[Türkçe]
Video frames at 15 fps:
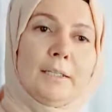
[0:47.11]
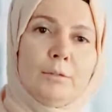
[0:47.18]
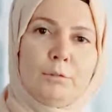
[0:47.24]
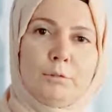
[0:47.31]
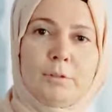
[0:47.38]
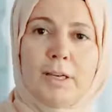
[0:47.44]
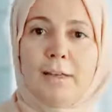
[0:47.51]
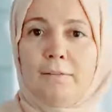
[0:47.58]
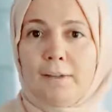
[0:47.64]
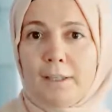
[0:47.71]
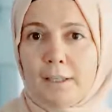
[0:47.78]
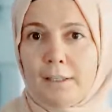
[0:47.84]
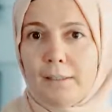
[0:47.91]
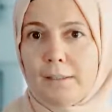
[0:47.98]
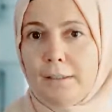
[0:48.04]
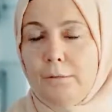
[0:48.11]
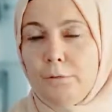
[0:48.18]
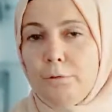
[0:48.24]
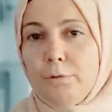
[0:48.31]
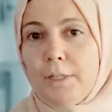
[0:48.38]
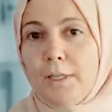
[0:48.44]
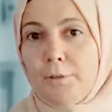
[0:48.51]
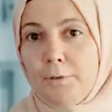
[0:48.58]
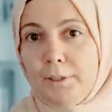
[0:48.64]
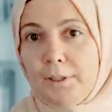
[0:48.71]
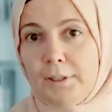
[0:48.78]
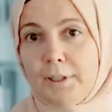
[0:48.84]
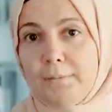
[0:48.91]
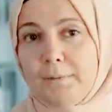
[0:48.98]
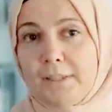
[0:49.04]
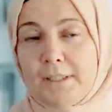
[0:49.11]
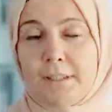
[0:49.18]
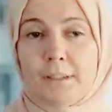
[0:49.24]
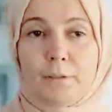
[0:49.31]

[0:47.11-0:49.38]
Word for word: güzel ve kaliteli ürünler ürettiğimizde